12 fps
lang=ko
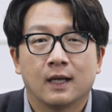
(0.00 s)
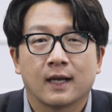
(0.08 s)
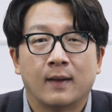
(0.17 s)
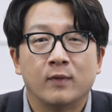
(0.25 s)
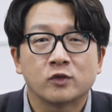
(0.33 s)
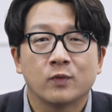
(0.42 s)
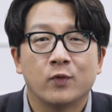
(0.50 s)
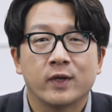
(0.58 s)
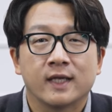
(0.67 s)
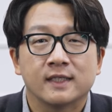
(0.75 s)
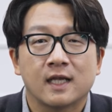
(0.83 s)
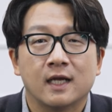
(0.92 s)
가마솥
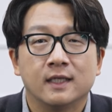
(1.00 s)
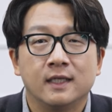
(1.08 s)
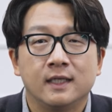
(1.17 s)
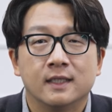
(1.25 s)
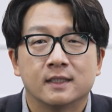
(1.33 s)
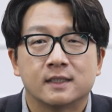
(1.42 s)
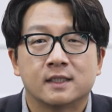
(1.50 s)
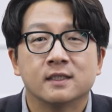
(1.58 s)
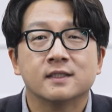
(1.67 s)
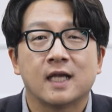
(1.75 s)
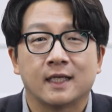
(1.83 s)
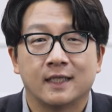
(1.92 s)
모형의 산이
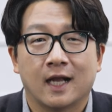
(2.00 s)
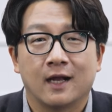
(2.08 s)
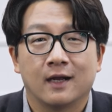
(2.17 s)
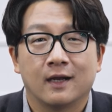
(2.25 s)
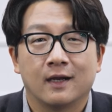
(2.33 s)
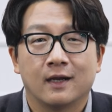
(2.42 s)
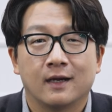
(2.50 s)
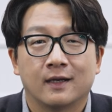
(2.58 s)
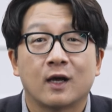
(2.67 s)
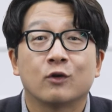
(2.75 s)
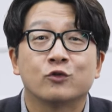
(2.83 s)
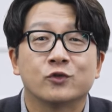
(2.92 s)
증산이다
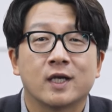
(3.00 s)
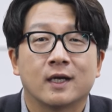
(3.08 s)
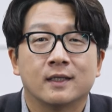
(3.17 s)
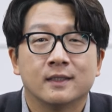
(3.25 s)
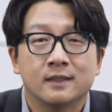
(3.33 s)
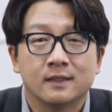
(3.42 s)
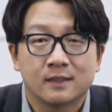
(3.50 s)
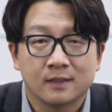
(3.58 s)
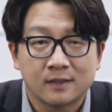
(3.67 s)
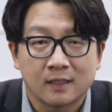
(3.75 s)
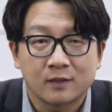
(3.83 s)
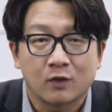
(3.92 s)
라고 주장하는
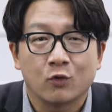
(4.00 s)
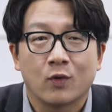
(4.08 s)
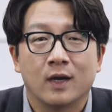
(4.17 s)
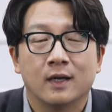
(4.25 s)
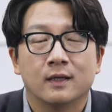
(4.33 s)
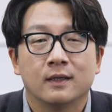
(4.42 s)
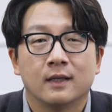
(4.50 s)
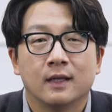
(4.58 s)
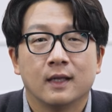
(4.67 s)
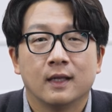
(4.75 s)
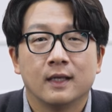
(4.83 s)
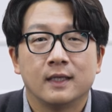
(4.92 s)
증산설과
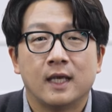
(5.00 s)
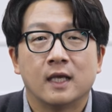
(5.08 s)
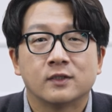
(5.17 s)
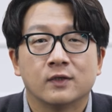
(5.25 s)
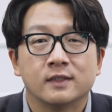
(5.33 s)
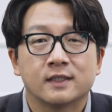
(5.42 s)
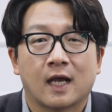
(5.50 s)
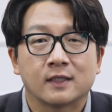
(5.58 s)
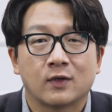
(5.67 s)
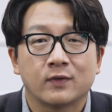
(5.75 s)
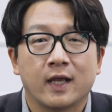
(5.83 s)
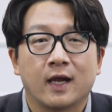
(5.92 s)
예전
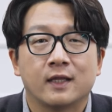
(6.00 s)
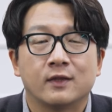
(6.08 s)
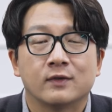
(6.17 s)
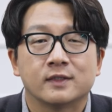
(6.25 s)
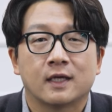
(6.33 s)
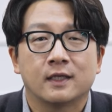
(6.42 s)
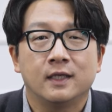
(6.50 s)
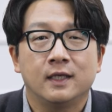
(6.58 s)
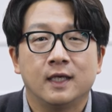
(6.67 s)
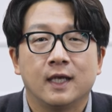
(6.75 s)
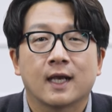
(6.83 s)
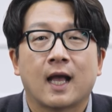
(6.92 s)
자성대가 있던
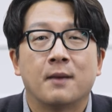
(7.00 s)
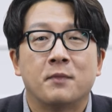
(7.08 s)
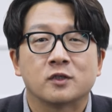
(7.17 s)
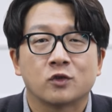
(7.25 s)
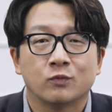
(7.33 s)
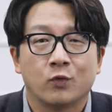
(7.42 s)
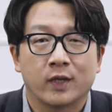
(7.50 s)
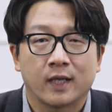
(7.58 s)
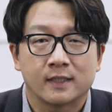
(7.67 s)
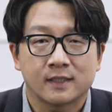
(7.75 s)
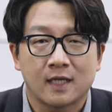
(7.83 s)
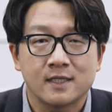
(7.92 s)
산이 가마솥
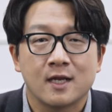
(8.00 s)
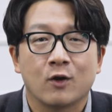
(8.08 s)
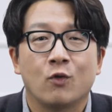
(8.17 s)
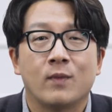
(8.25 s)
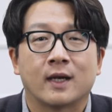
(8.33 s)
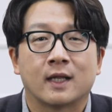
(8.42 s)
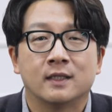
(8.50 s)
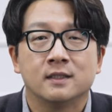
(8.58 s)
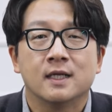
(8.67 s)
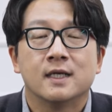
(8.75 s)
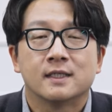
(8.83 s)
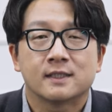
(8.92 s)
모양의 산이라고
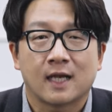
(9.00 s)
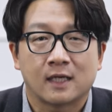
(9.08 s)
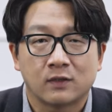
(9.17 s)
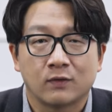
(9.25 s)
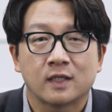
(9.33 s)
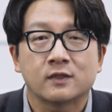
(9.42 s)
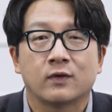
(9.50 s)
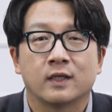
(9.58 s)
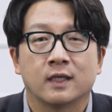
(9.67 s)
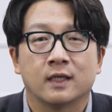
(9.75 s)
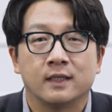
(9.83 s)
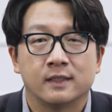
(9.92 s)
말하는 자성대
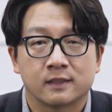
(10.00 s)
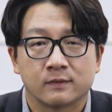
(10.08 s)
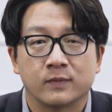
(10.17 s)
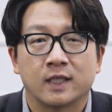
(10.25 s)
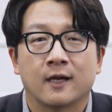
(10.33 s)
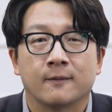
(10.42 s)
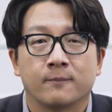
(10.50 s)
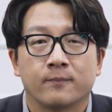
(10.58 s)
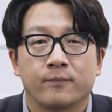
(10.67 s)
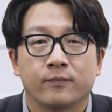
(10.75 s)
설이 있습니다.